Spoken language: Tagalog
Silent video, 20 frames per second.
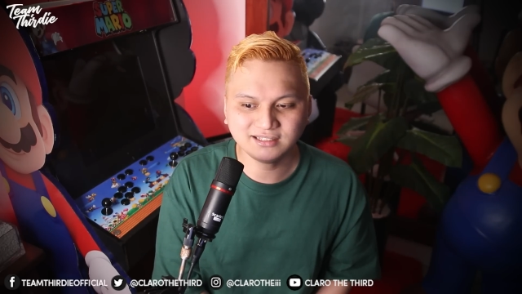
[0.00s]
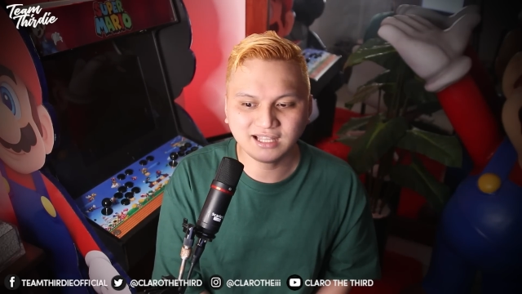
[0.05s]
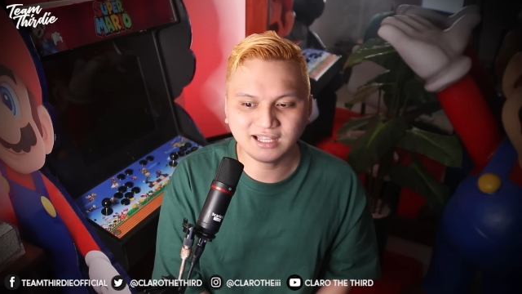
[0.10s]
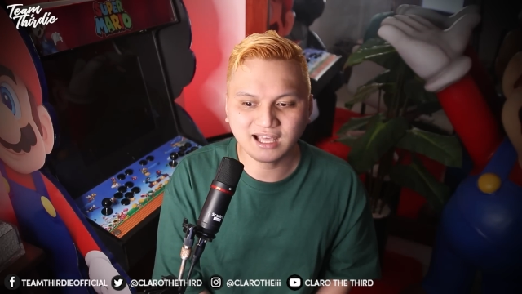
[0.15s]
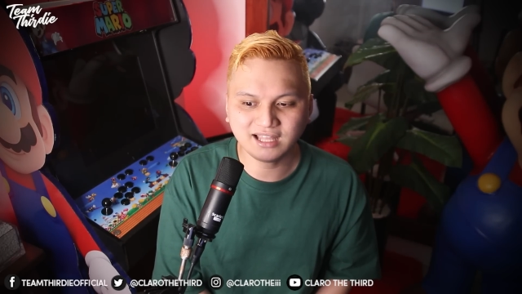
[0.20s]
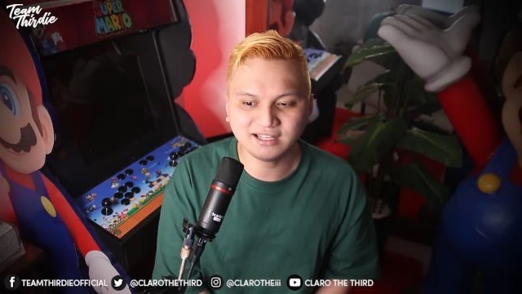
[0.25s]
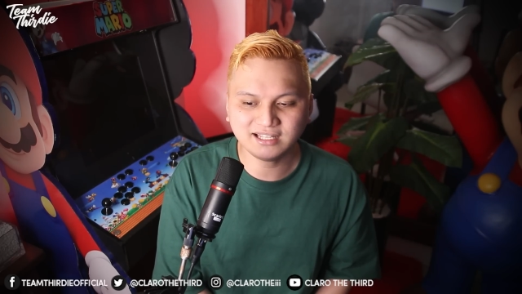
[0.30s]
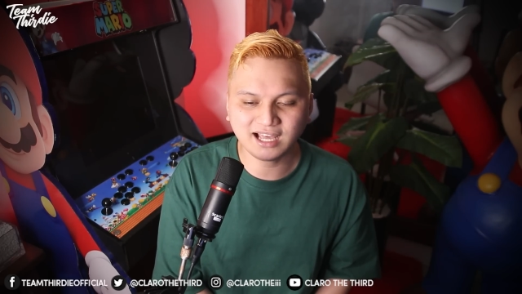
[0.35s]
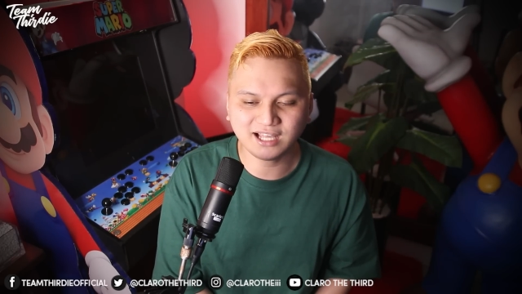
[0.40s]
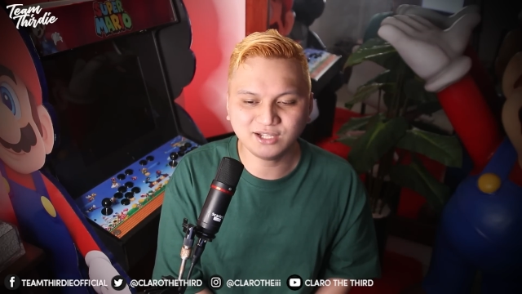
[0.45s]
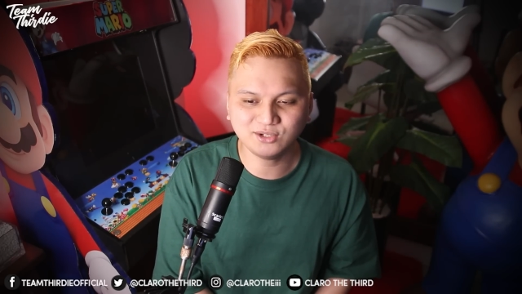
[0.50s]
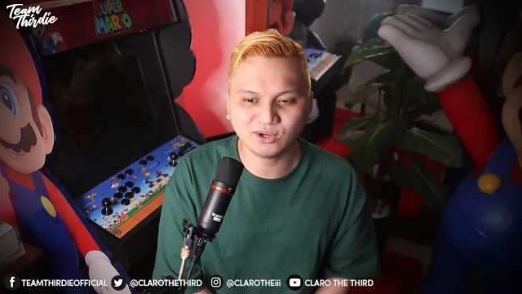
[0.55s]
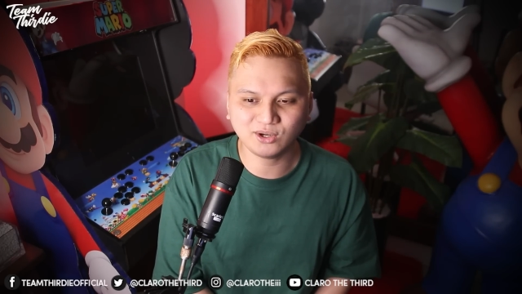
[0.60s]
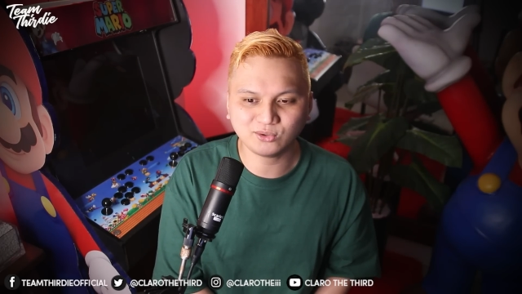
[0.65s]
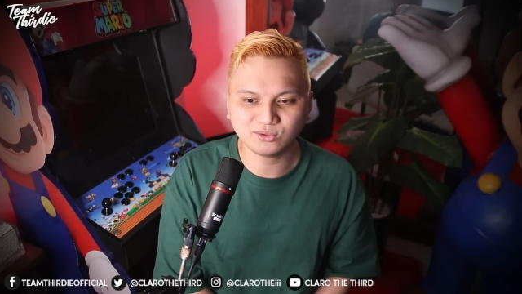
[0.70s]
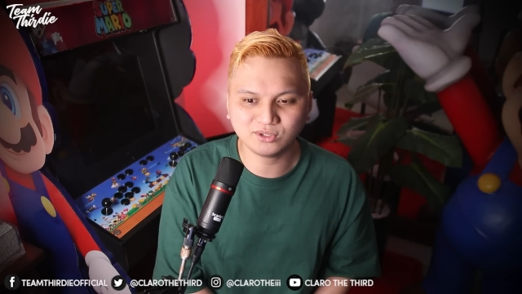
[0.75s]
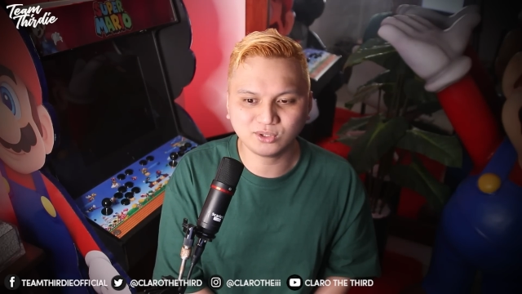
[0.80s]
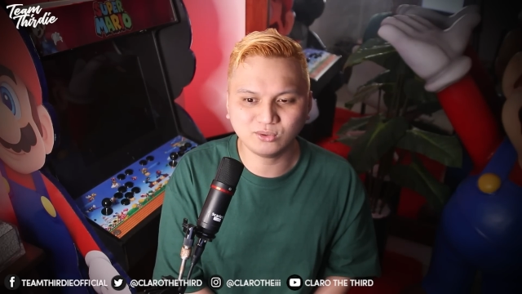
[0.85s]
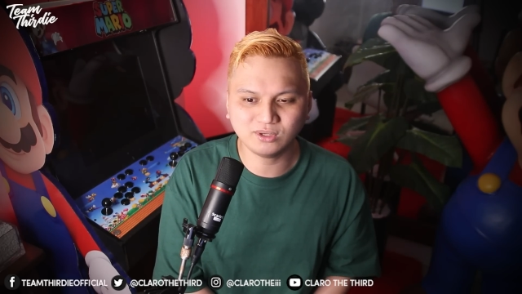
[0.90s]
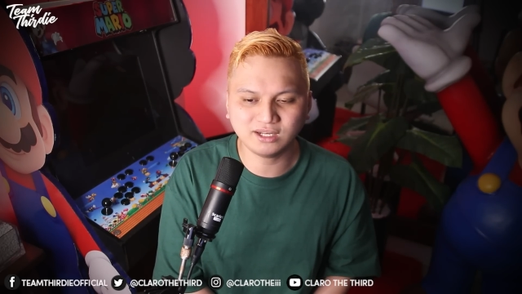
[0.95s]
na, na ano
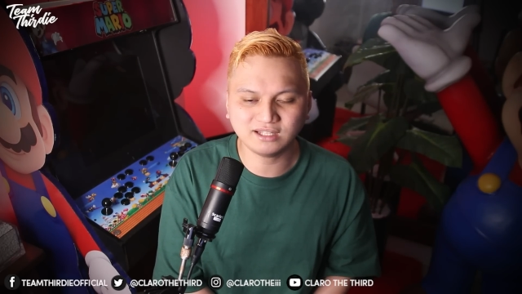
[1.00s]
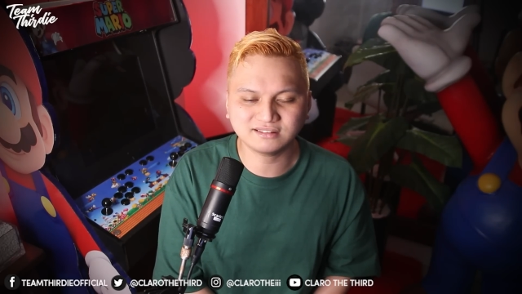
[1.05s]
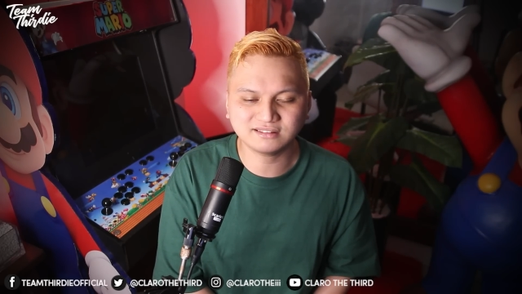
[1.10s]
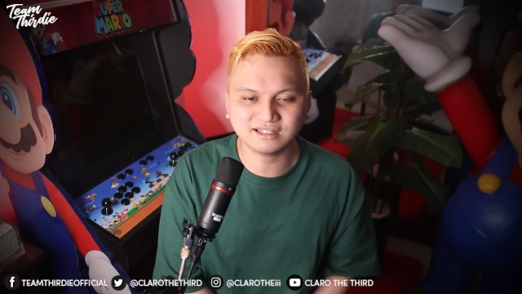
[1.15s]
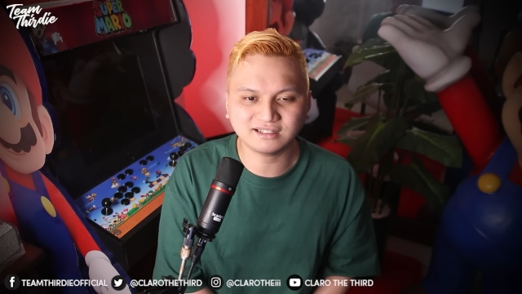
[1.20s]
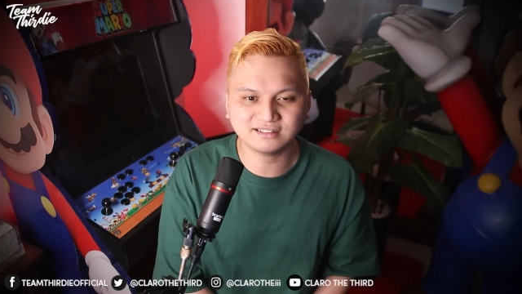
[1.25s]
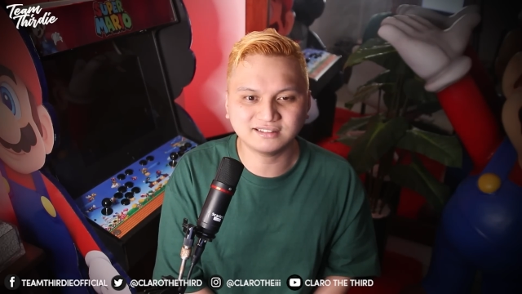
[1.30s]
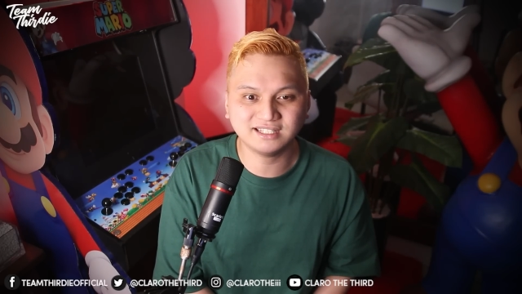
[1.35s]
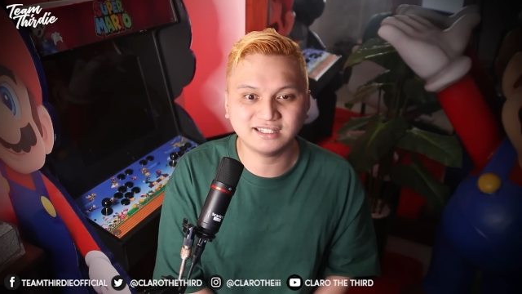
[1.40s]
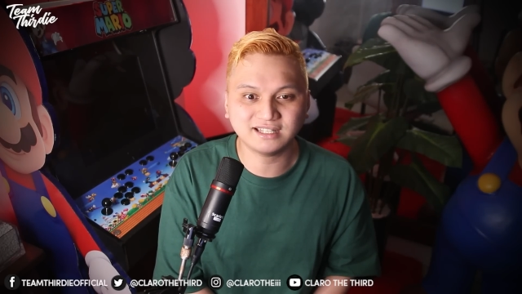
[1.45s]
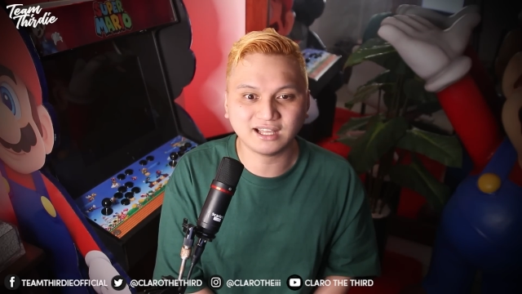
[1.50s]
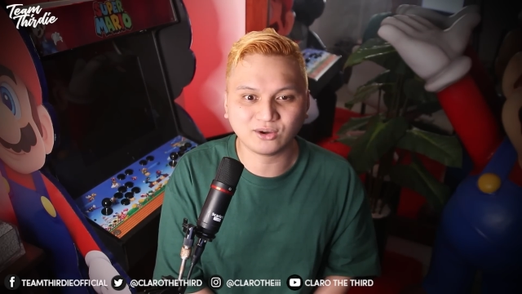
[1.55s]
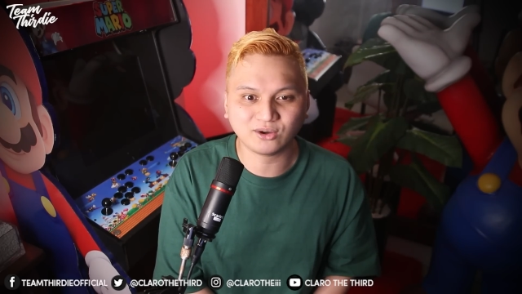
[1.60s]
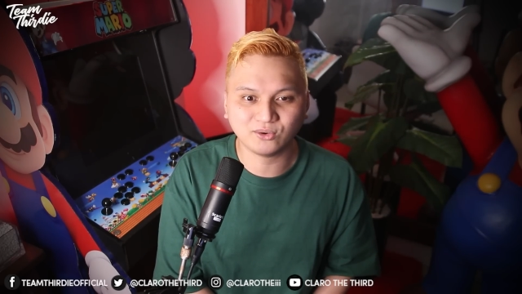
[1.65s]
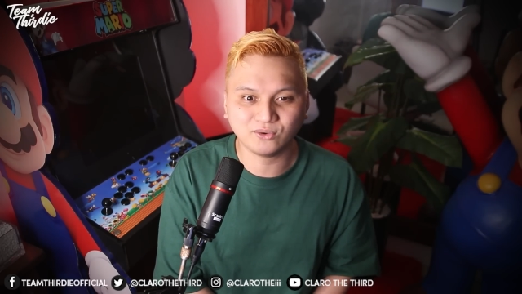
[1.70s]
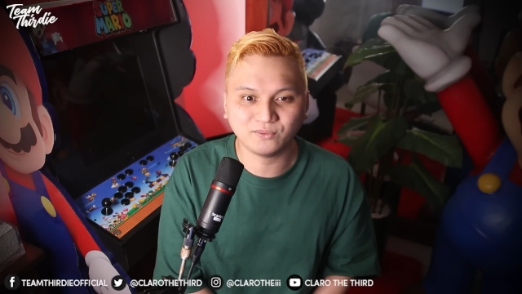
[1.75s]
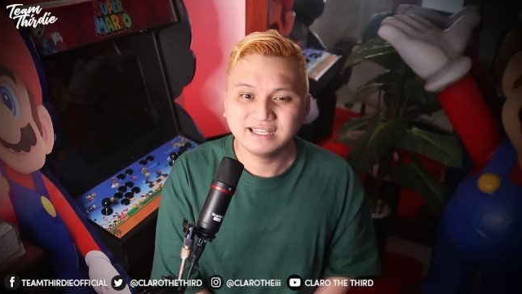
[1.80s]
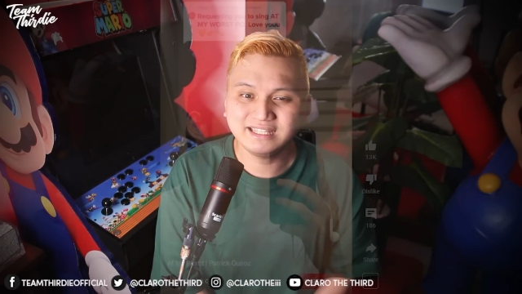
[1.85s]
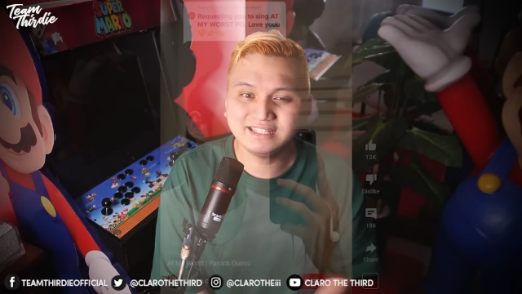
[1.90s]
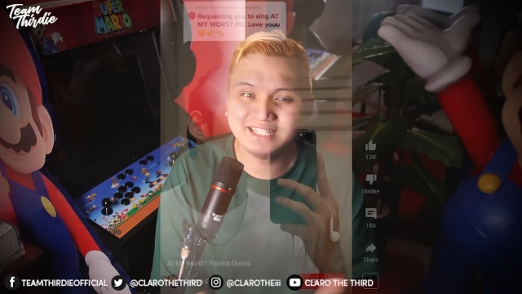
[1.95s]
ako, nagulantang din ako.